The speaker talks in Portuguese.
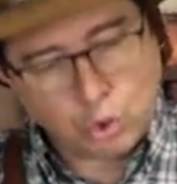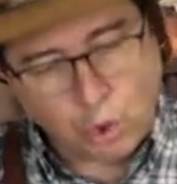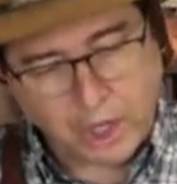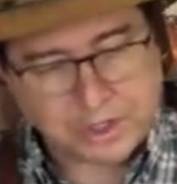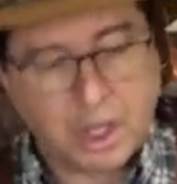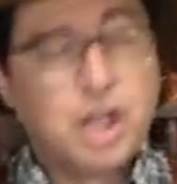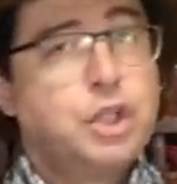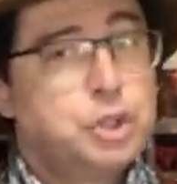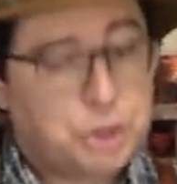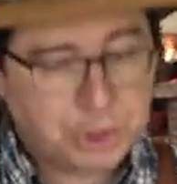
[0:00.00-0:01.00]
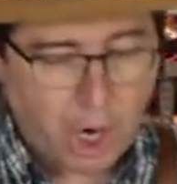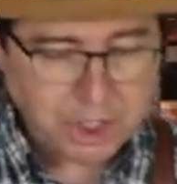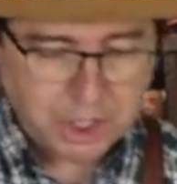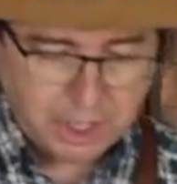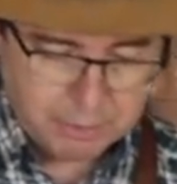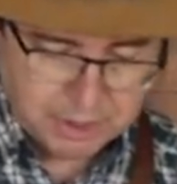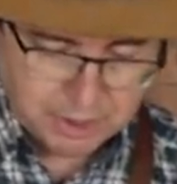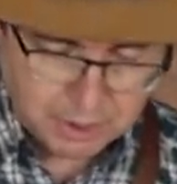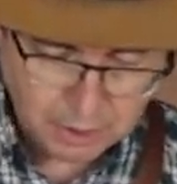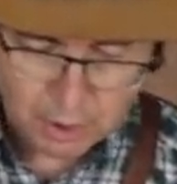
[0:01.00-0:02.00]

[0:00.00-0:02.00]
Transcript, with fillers: Dois short ribs,